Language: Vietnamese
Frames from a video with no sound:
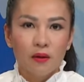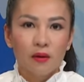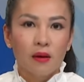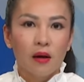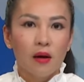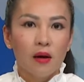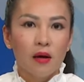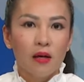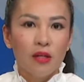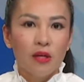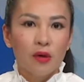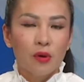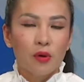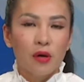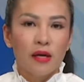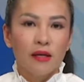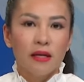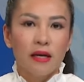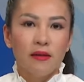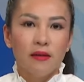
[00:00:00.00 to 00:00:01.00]
Cờ
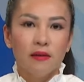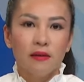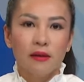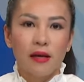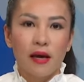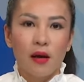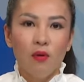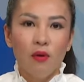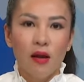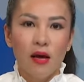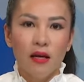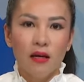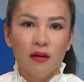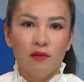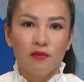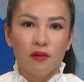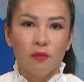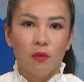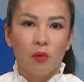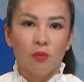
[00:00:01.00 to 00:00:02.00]
Ukraine đã được kéo lên
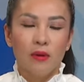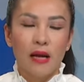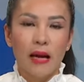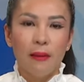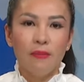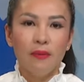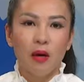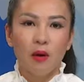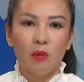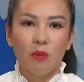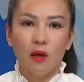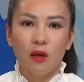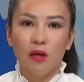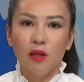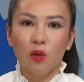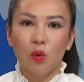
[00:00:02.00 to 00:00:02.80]
và một đám đông lớn